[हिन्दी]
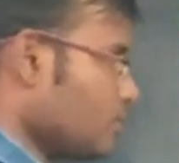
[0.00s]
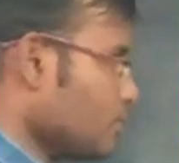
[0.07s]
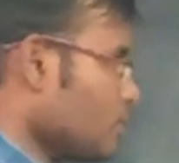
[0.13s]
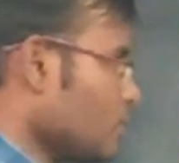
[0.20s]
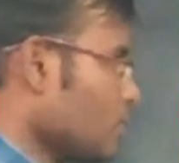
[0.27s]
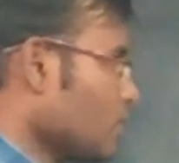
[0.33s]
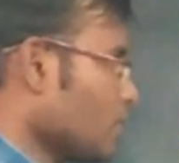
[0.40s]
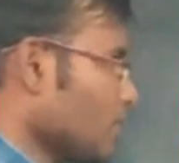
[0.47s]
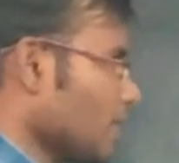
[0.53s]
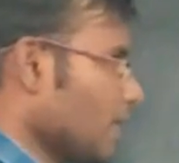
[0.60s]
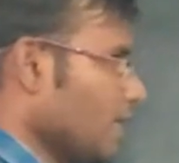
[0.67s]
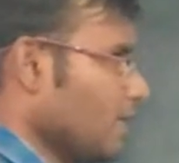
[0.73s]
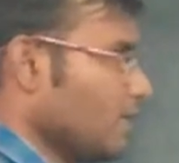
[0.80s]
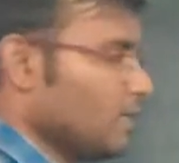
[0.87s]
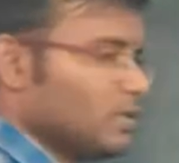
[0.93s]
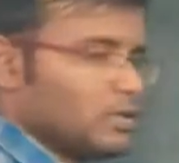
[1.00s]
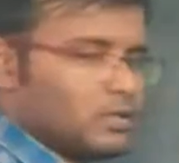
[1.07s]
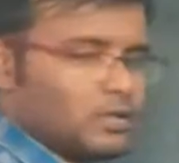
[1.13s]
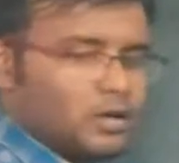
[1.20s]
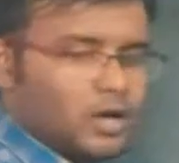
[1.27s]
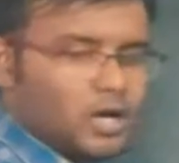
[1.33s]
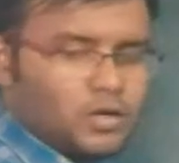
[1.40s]
चलो ठीक है
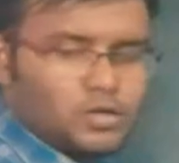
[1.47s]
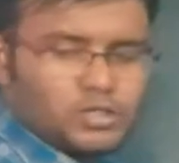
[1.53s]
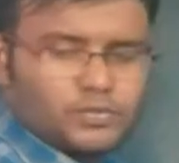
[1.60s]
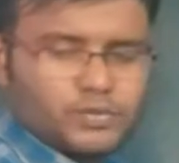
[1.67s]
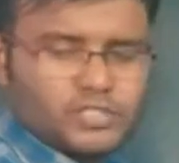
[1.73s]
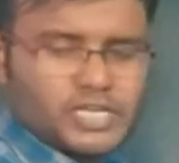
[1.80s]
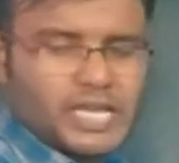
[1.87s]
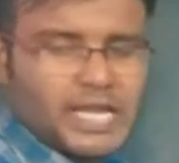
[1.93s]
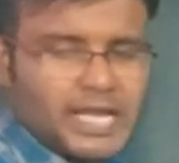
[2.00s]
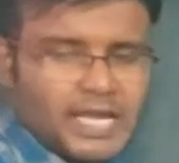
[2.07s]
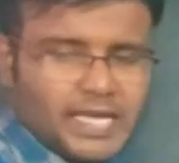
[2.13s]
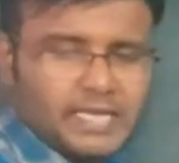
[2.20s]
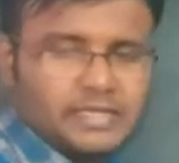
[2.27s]
और कुछ पूछना है